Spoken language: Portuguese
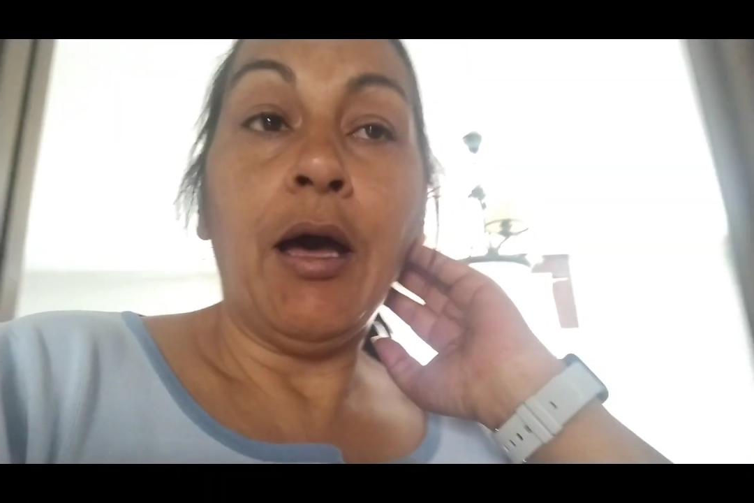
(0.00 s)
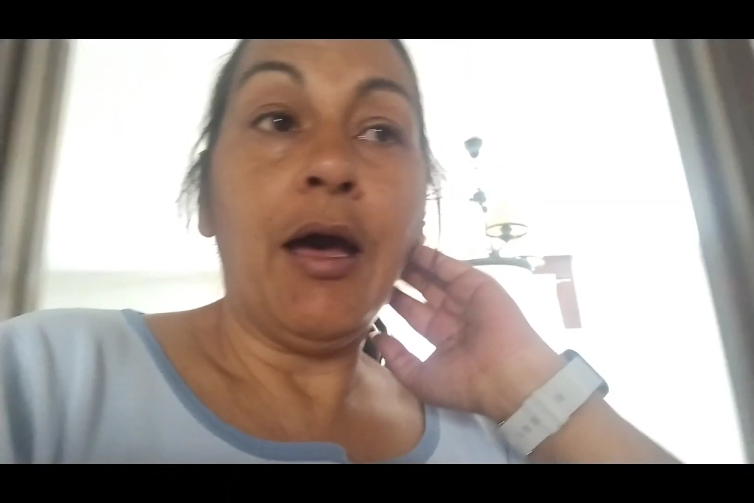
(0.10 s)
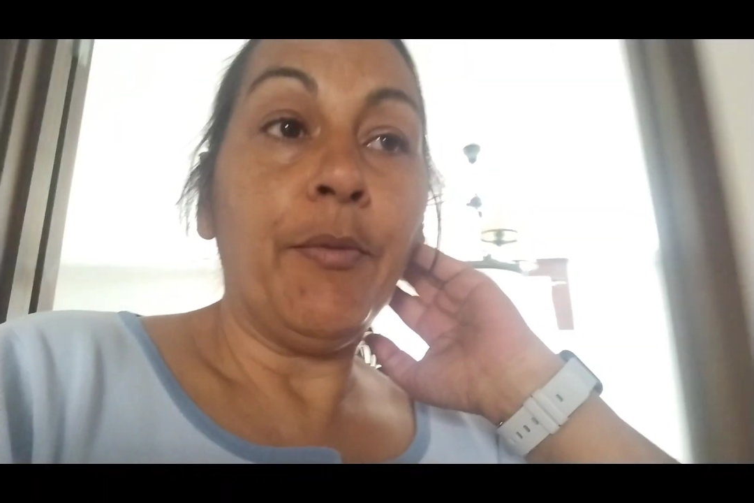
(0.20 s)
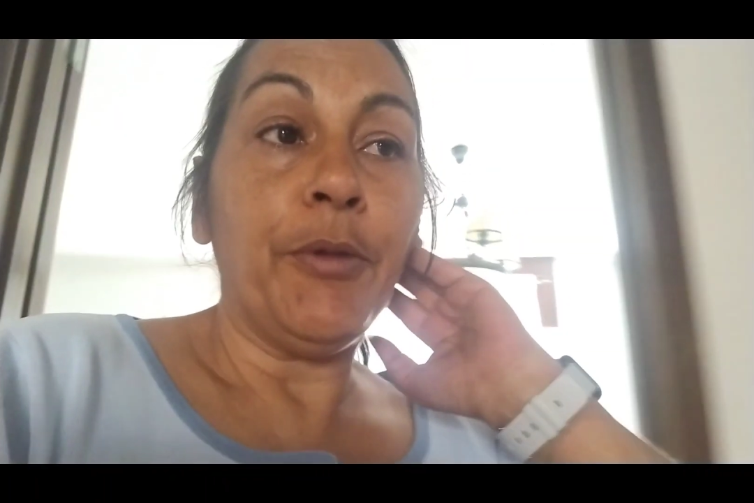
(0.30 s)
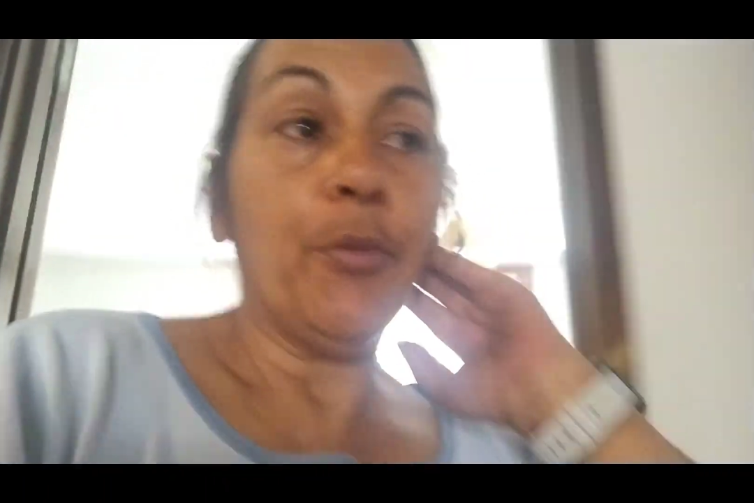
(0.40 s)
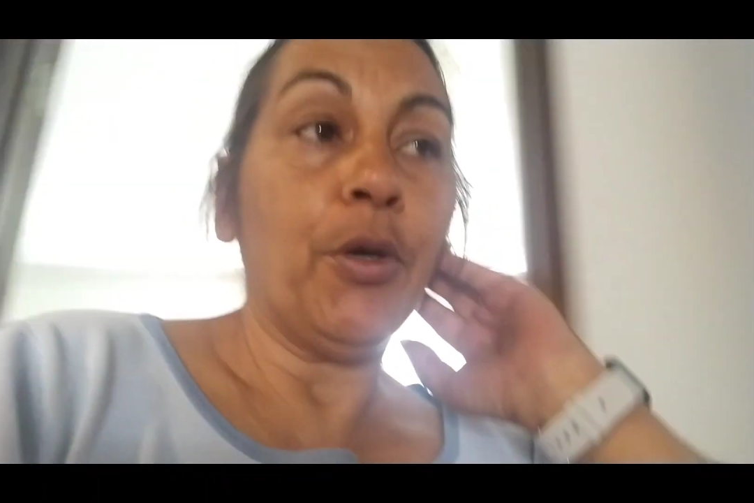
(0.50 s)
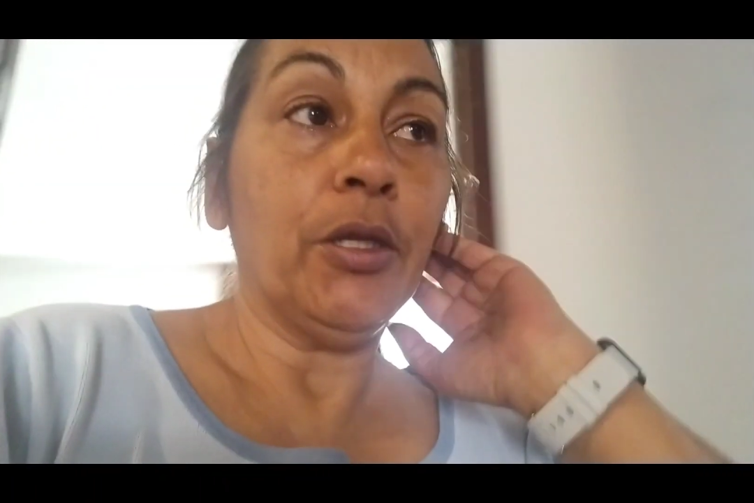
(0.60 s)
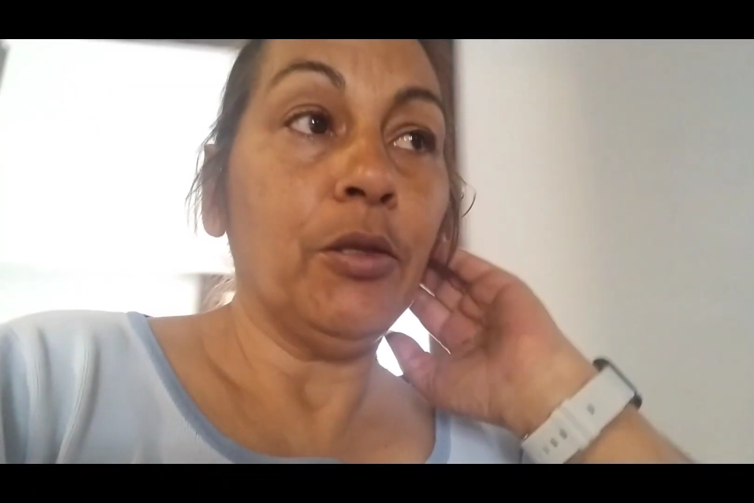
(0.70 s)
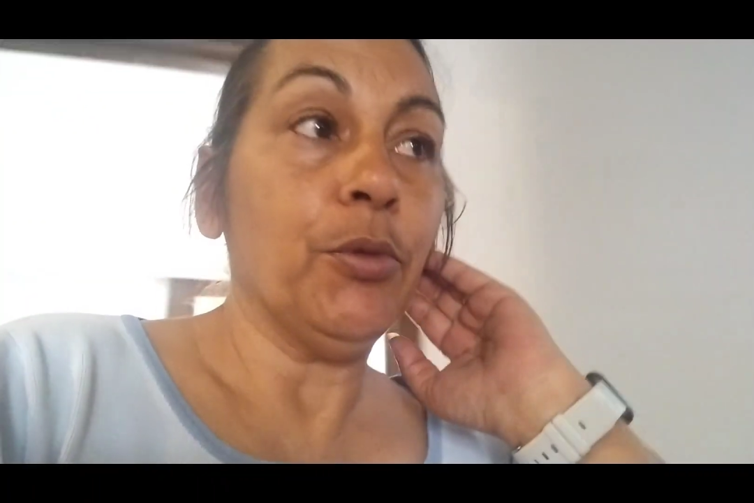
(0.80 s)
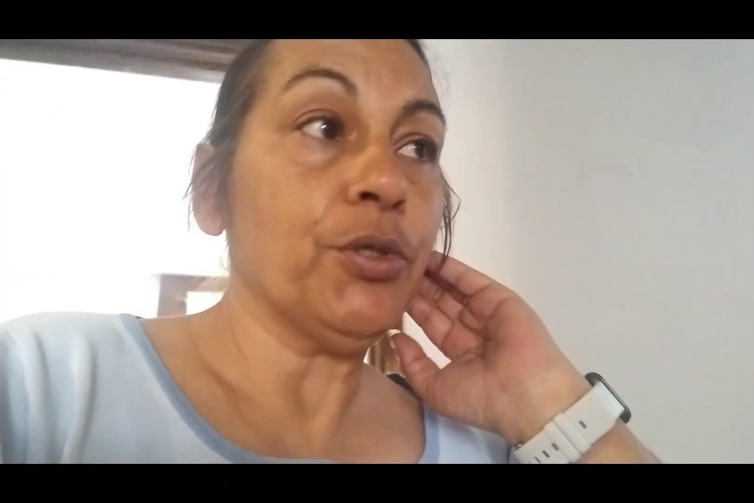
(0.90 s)
A
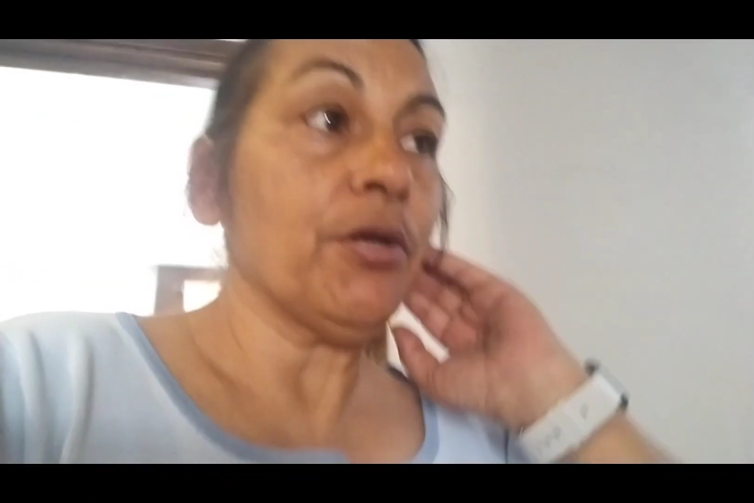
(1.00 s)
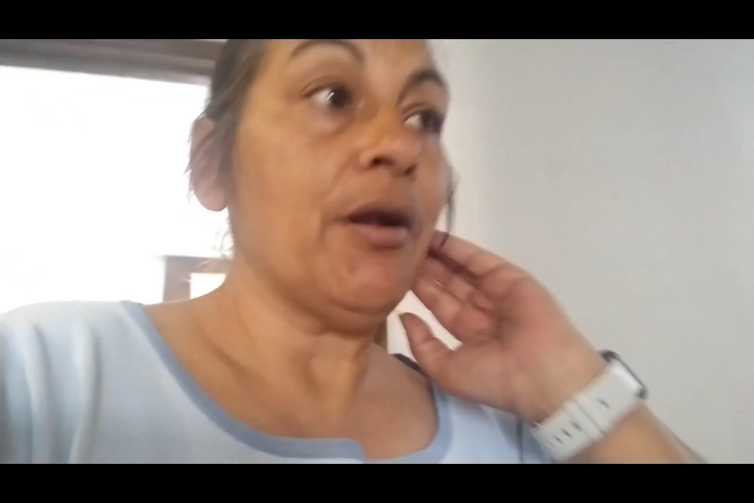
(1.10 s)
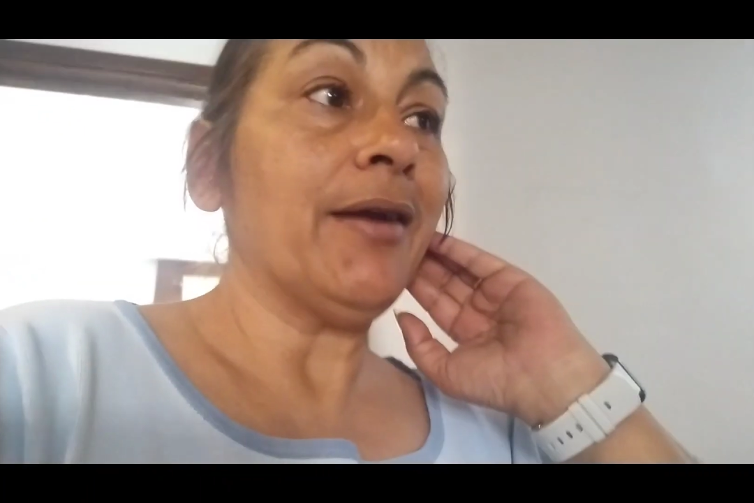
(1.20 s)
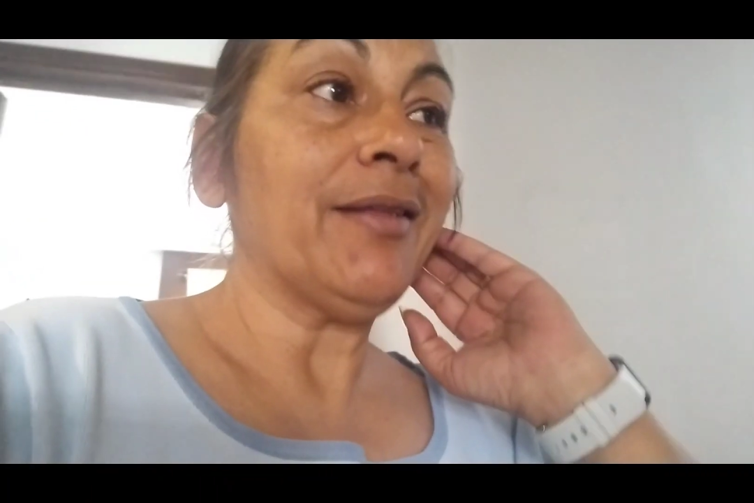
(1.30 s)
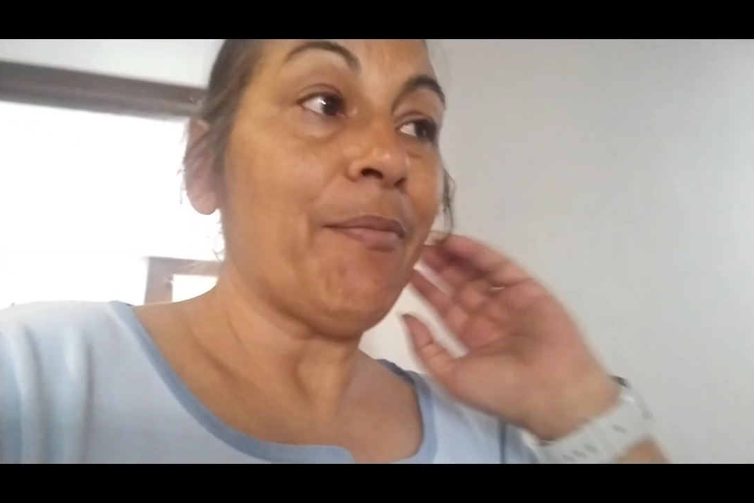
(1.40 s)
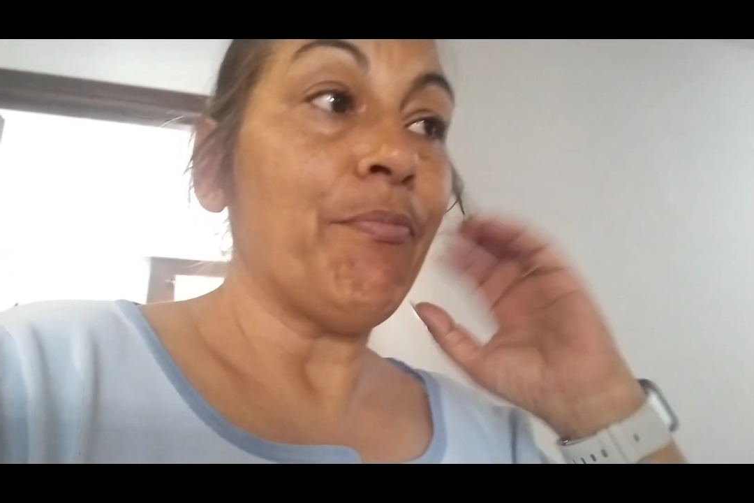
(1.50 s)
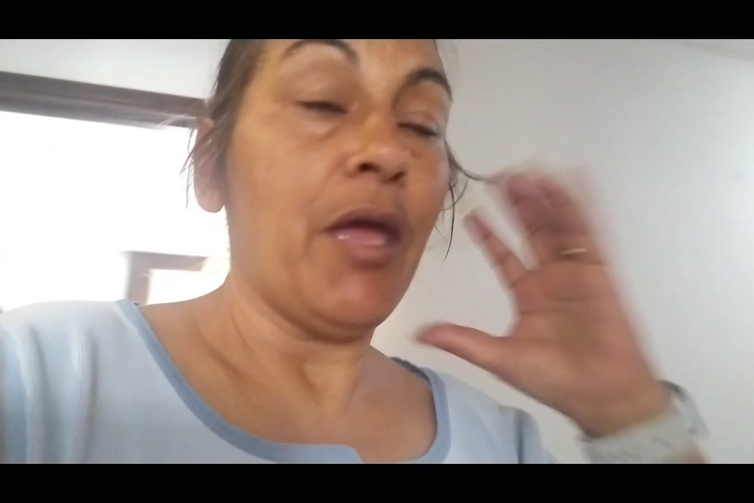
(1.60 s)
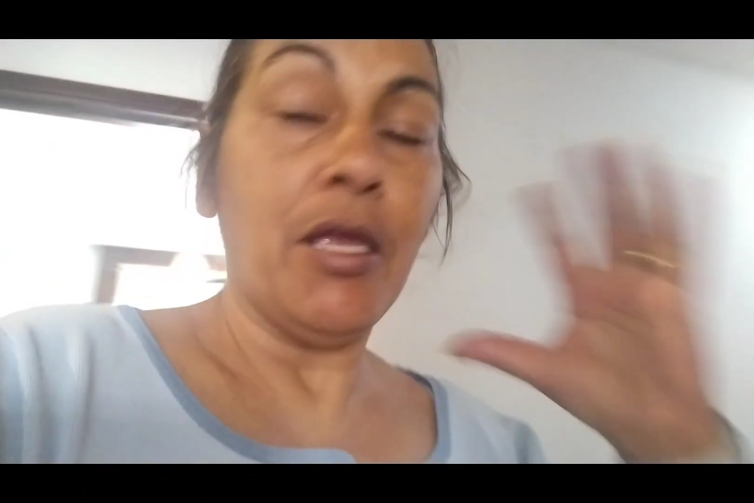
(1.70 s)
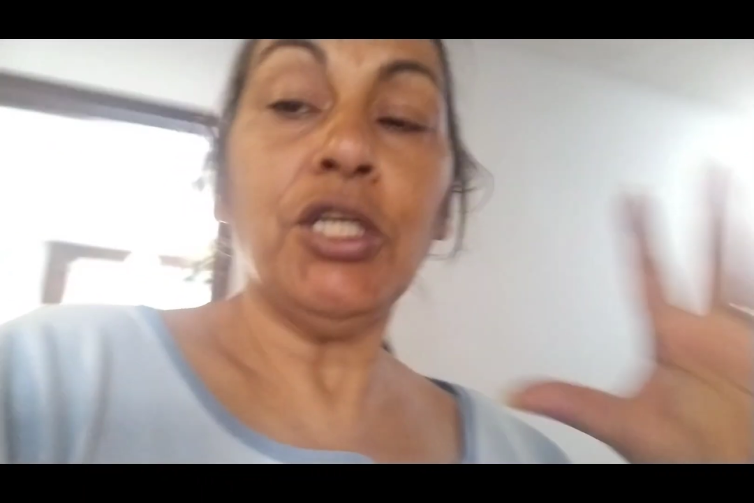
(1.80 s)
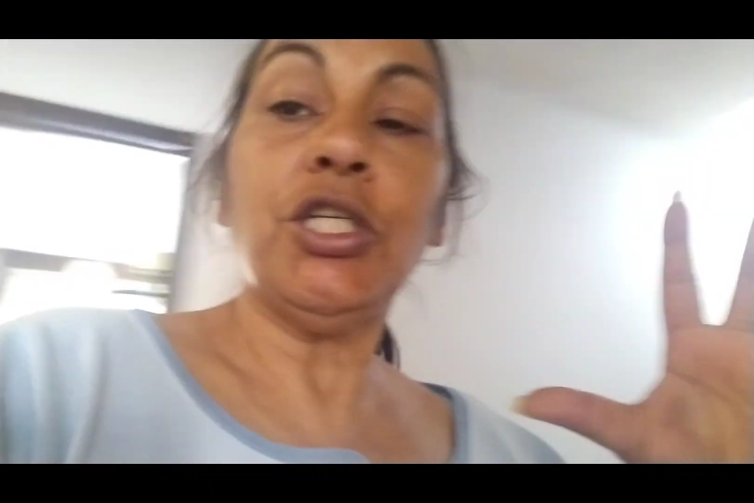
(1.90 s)
memória do meu celular tá
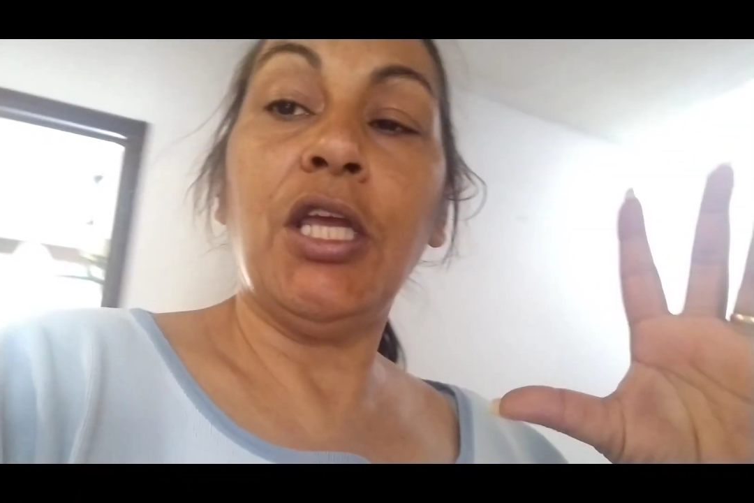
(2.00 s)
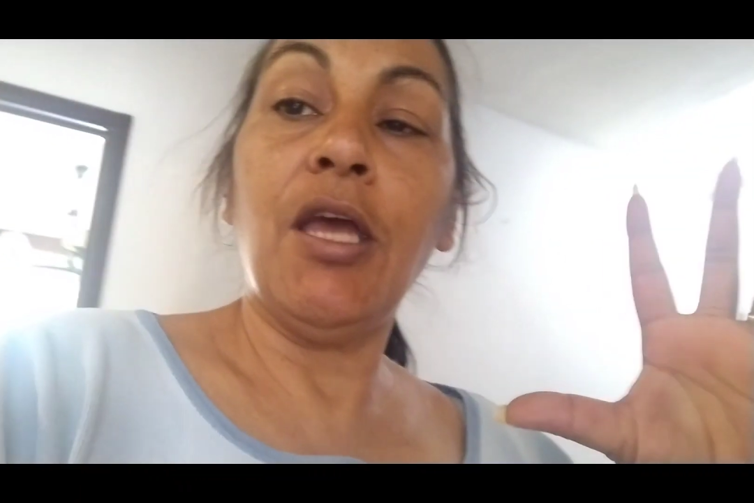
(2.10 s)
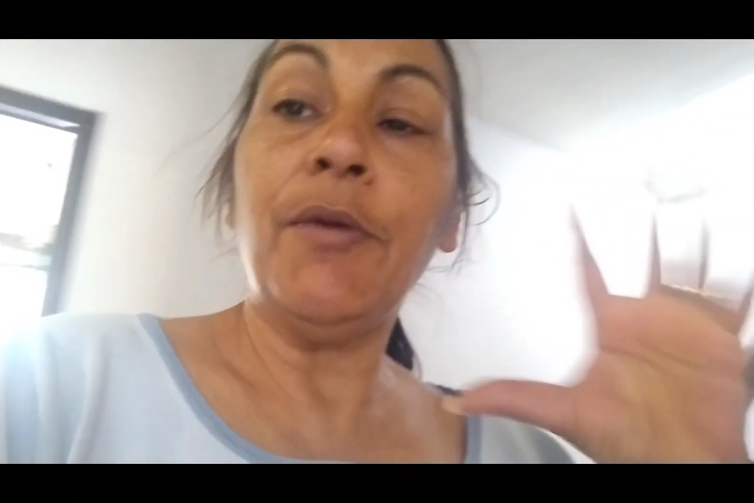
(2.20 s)
bem cheia,